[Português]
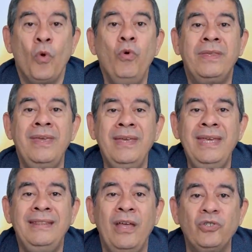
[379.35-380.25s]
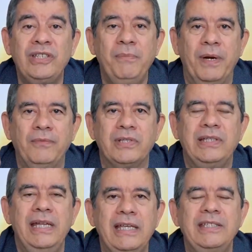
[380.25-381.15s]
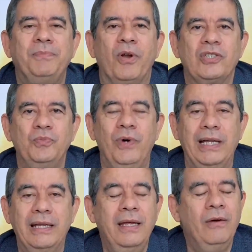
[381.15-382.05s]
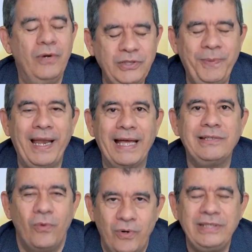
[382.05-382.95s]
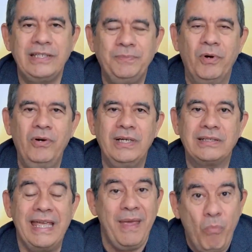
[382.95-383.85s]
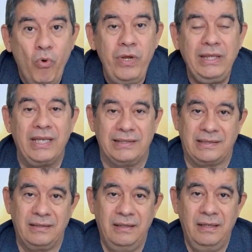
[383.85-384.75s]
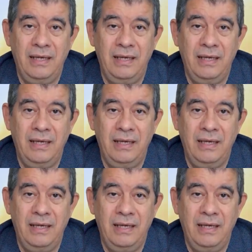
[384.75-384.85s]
o que, que Deus tem para você nesse próximo ano. Vou te falar, são coisas boas e muitas.